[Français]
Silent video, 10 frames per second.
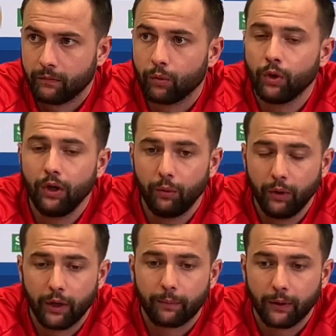Oui,
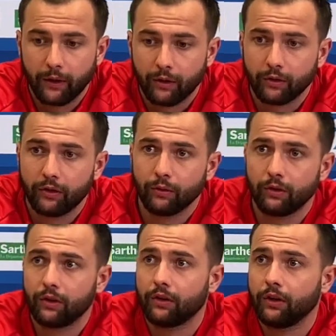oui, après, Nancy, on
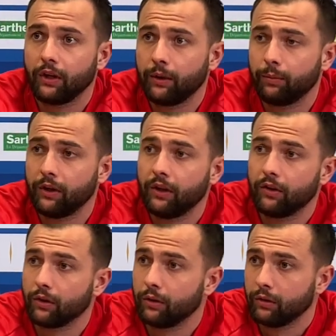sait que c'est une équipe qui
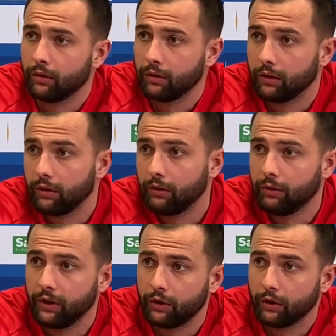descend de, de,
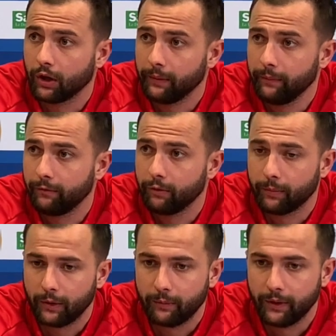Ligue 2 quand même, faut
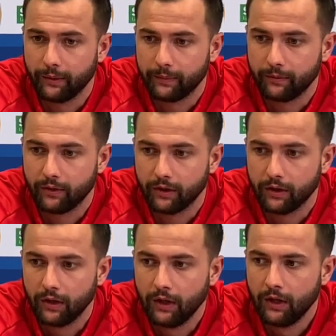pas l'oublier, même si.
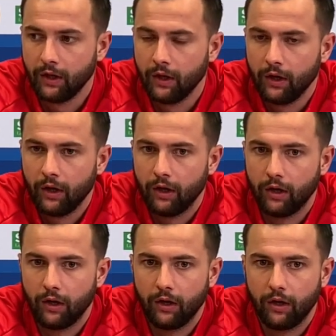
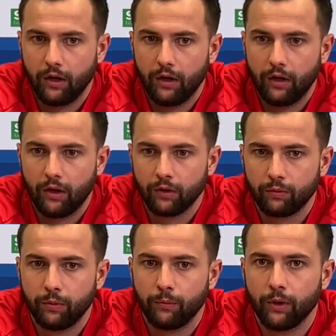en
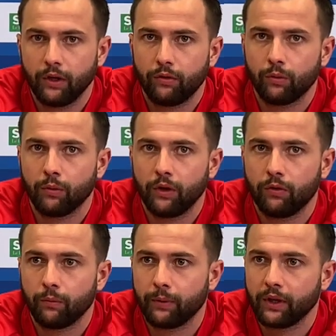ce moment, ils sont, ils
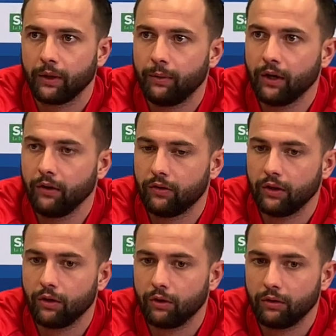sont pas très bien. C'est
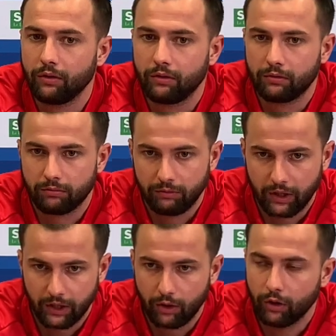une
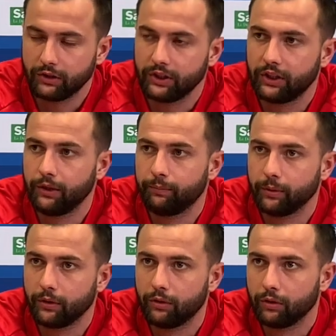des grosses équipes
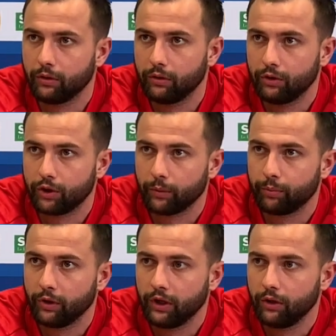de, de,
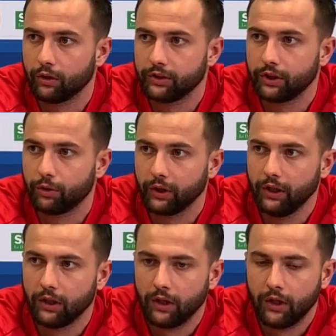championnat, une grosse écurie.